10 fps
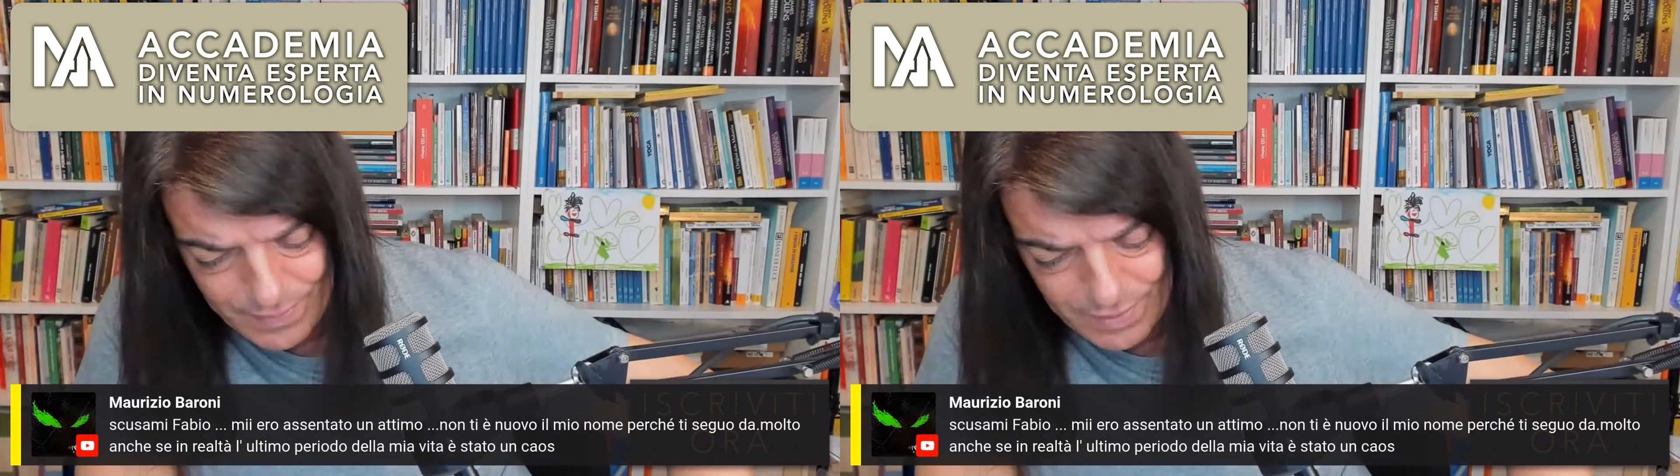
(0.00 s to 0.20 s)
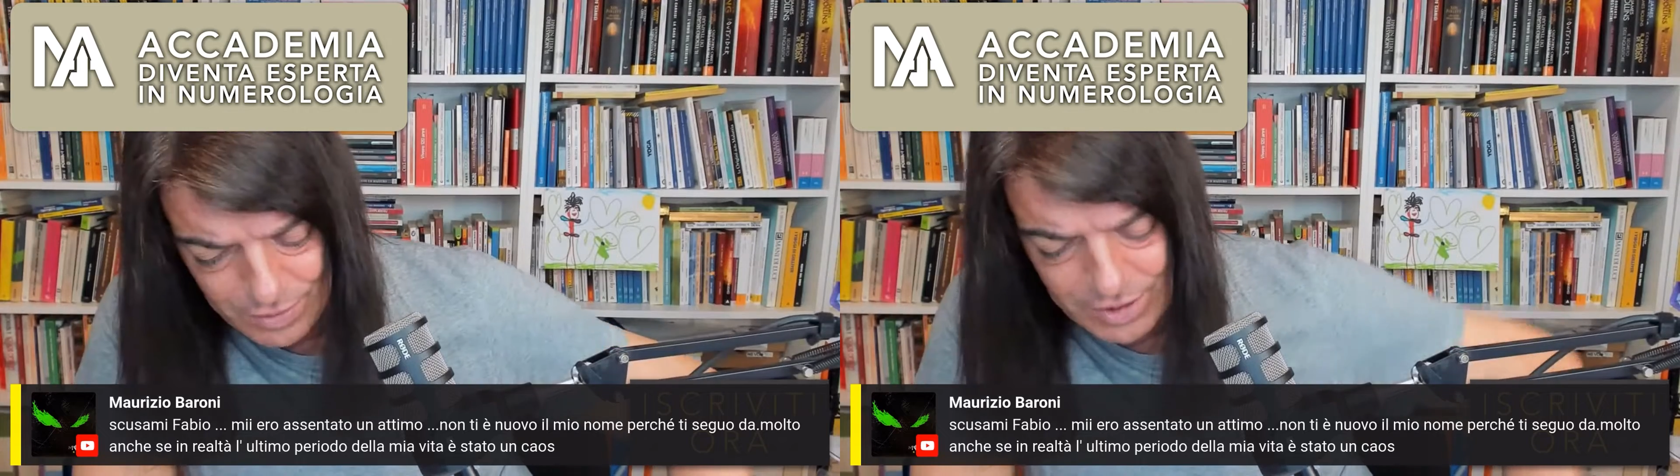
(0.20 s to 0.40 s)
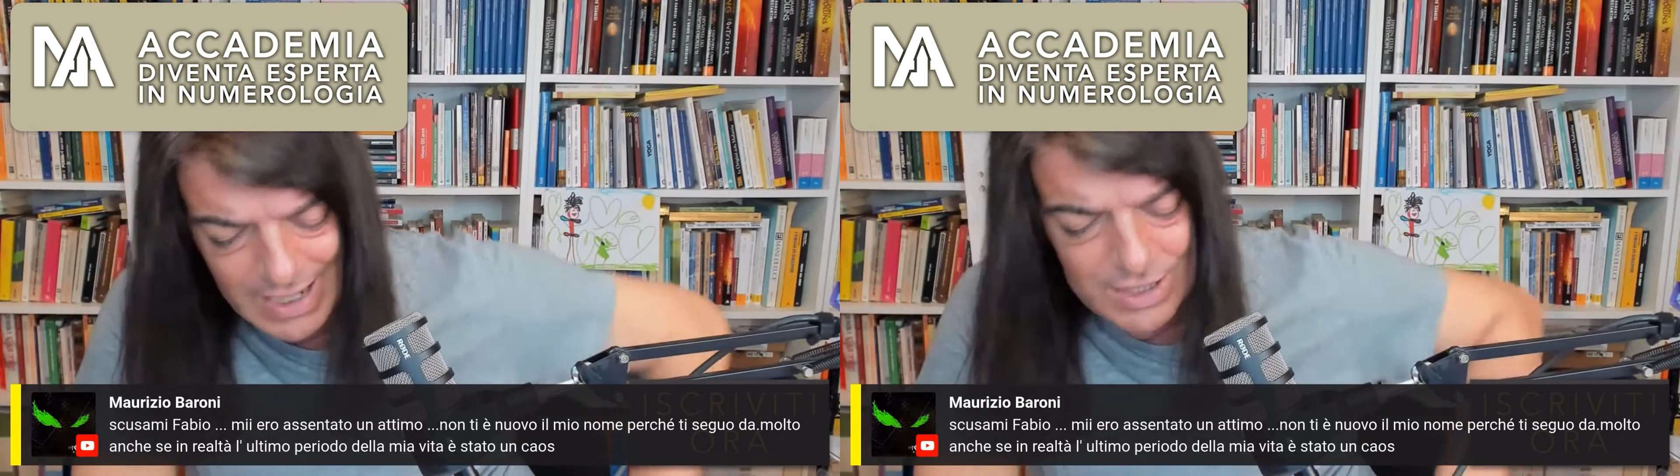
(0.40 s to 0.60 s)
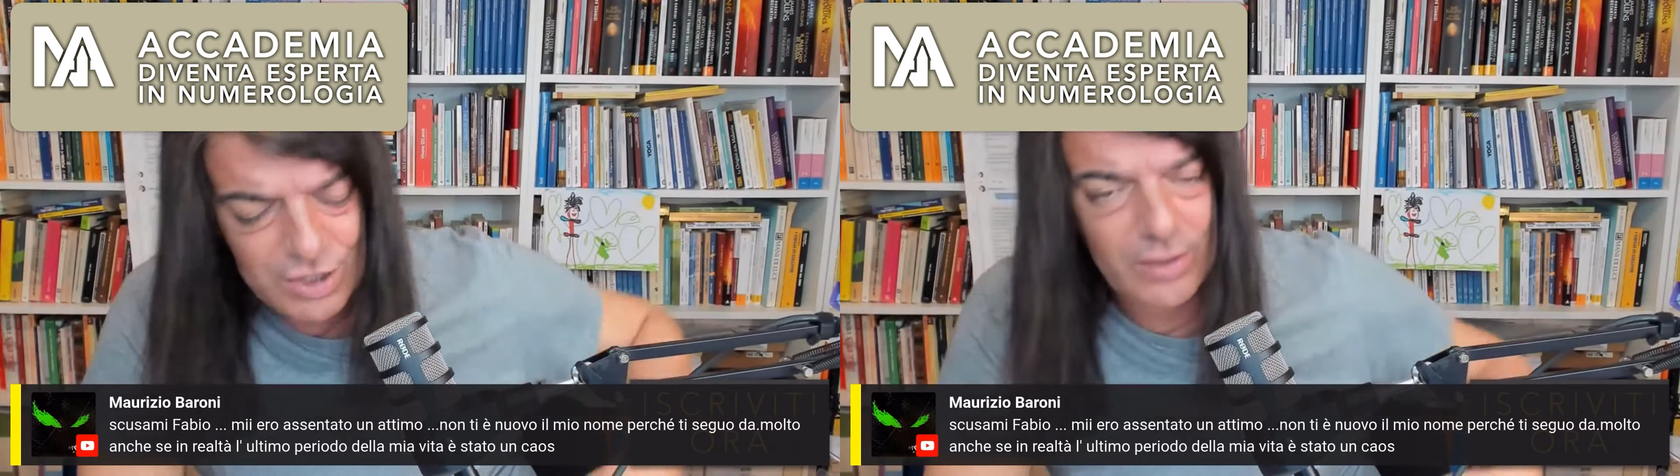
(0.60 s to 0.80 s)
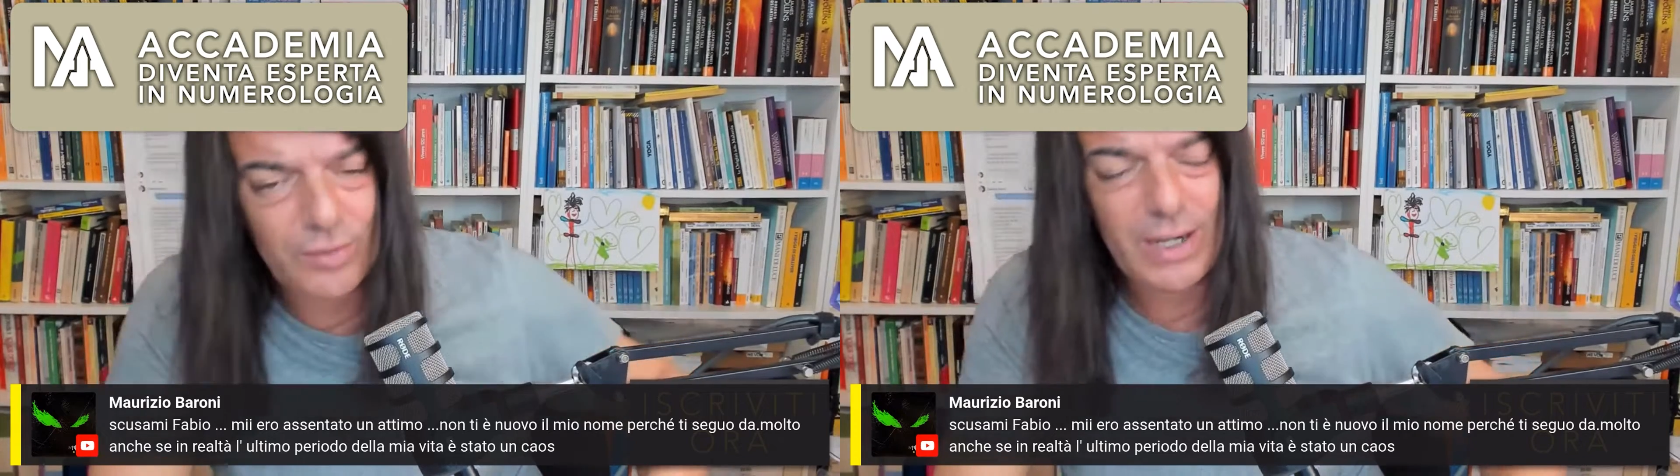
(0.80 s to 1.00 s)
non ti
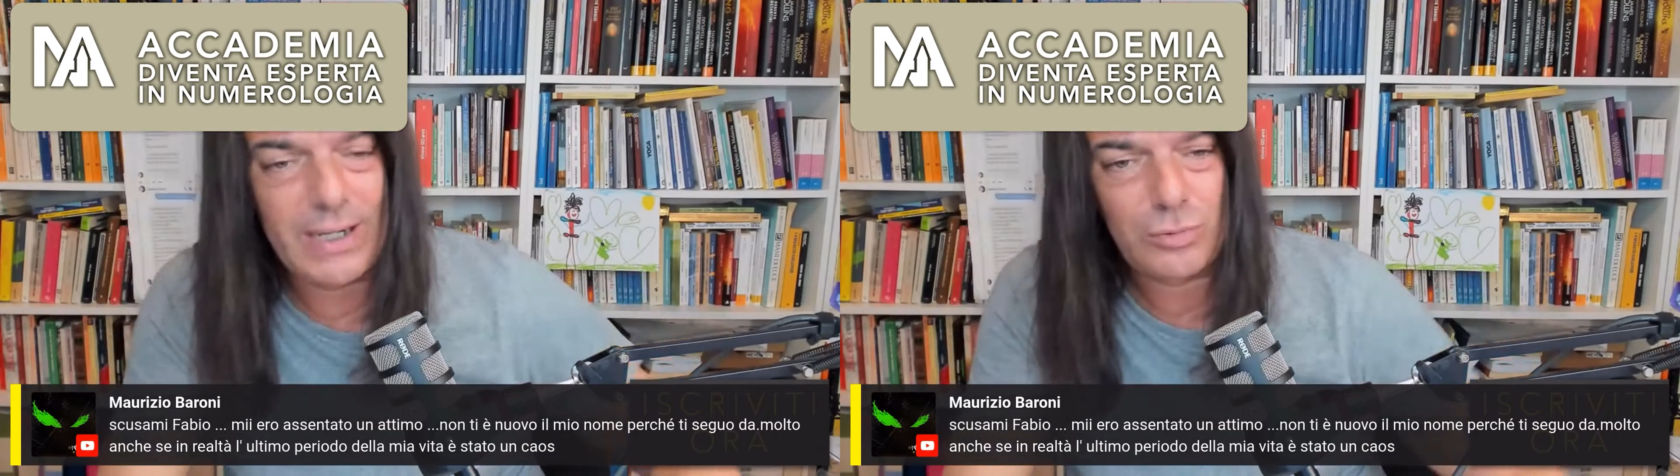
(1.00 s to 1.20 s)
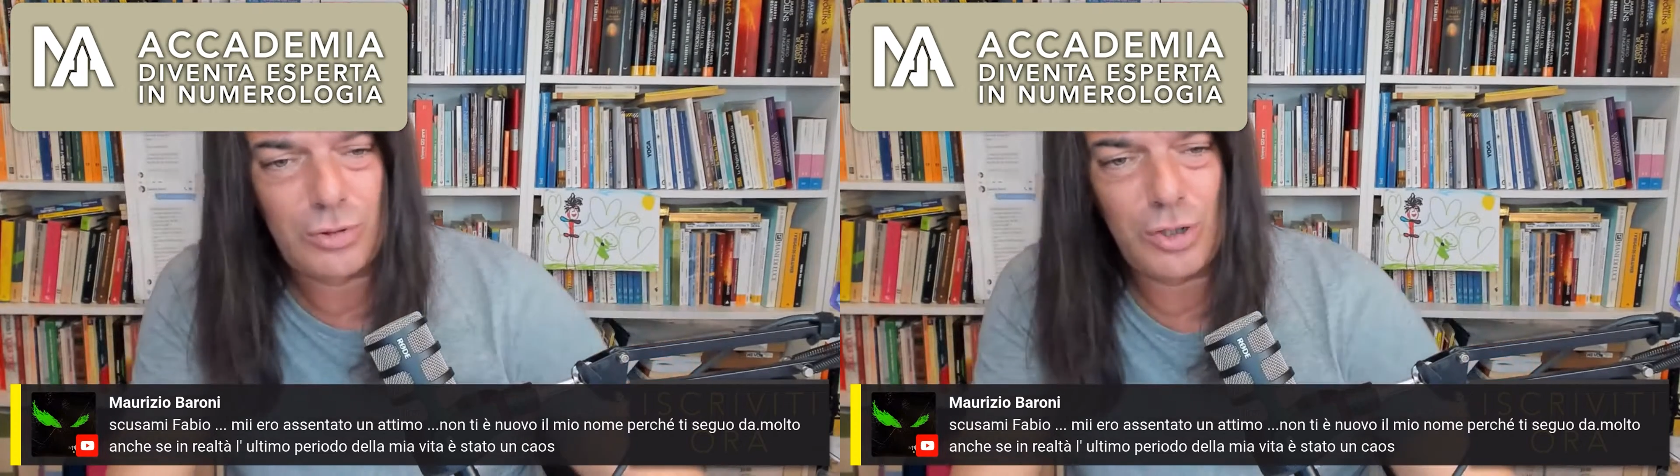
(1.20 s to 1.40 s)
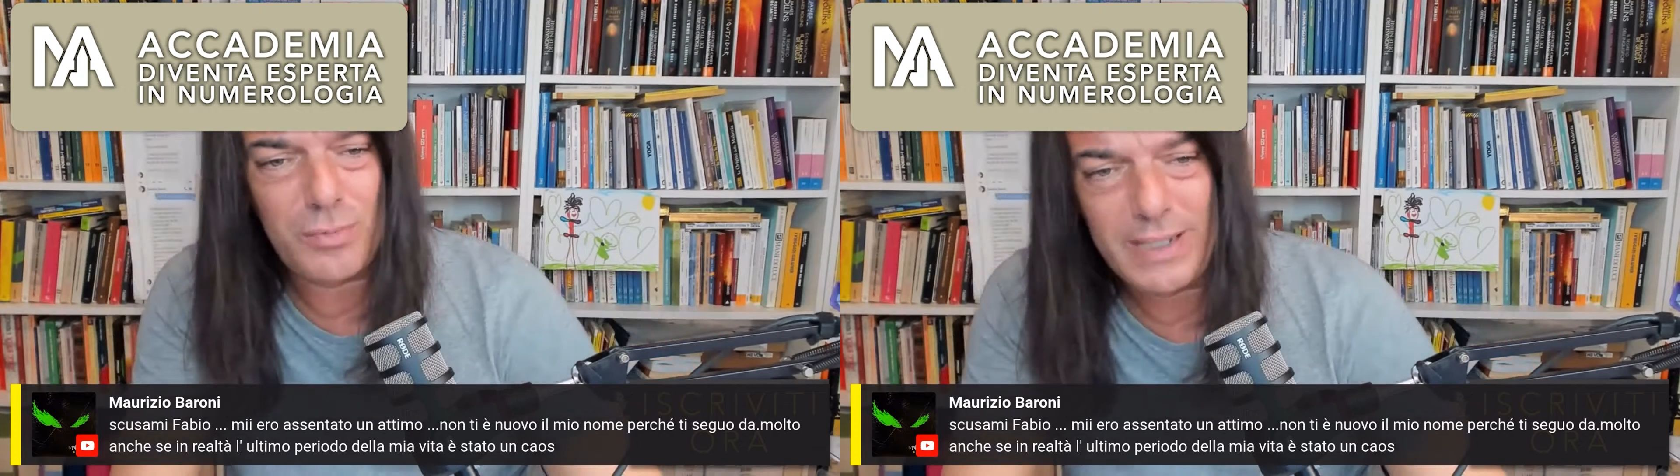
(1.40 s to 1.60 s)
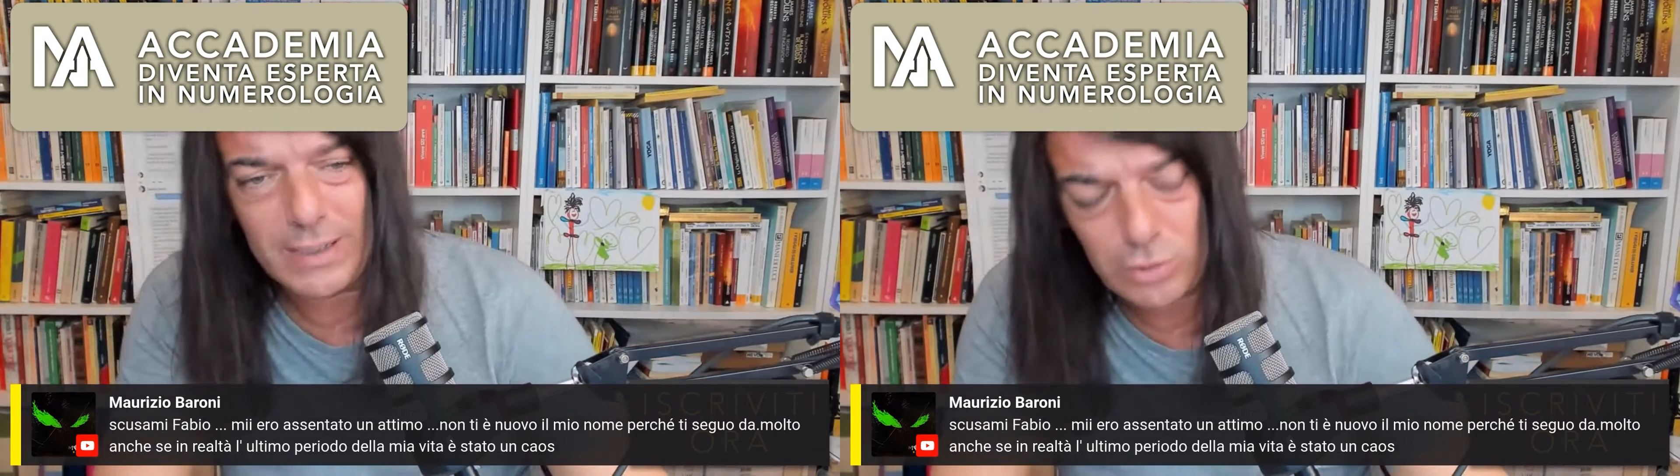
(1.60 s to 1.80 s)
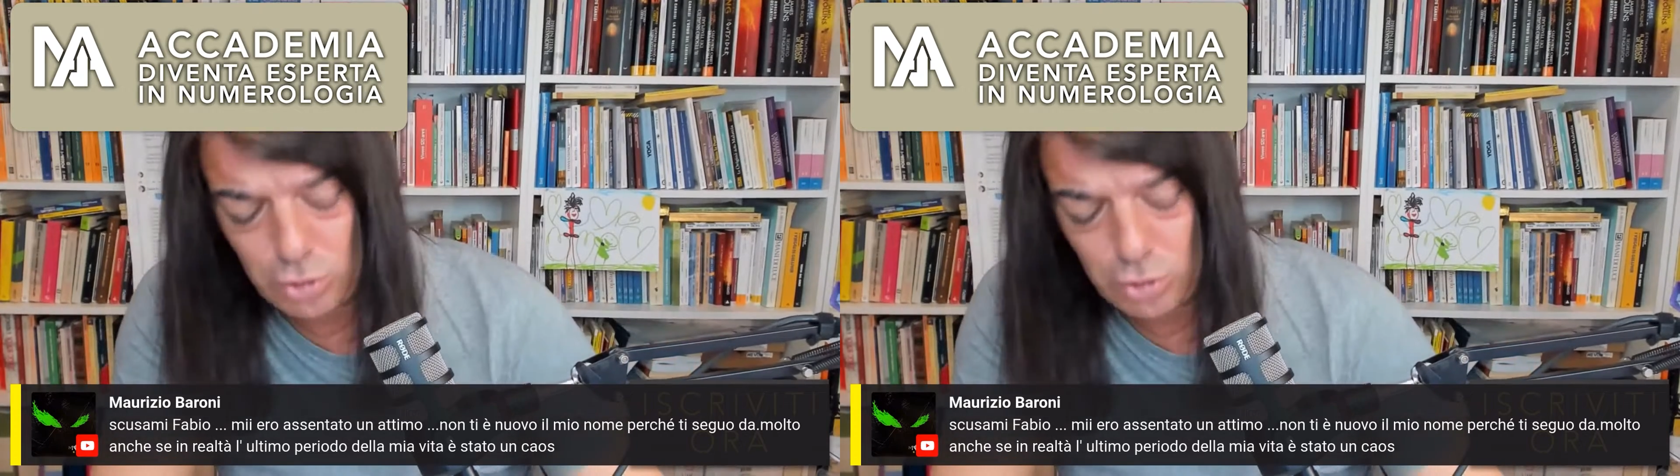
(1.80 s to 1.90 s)
lasciano lavorare in autonomia,